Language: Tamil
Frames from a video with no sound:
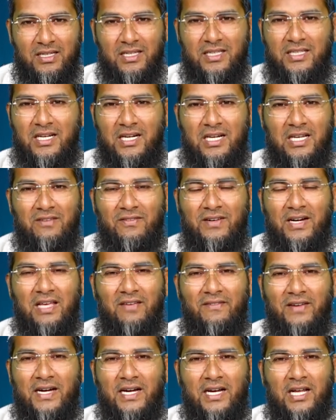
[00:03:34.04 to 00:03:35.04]
இதற்கு விடை
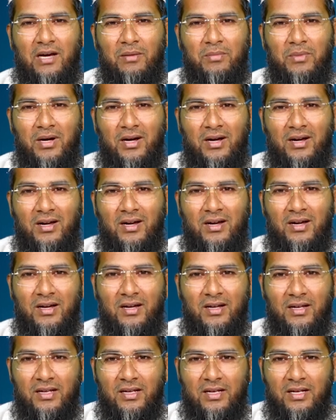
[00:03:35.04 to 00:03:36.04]
வேண்டாமா
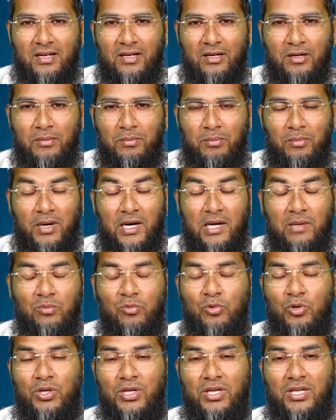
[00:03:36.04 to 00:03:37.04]
மனம்
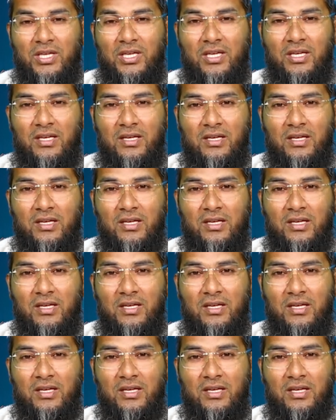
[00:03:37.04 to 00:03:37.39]
உருகி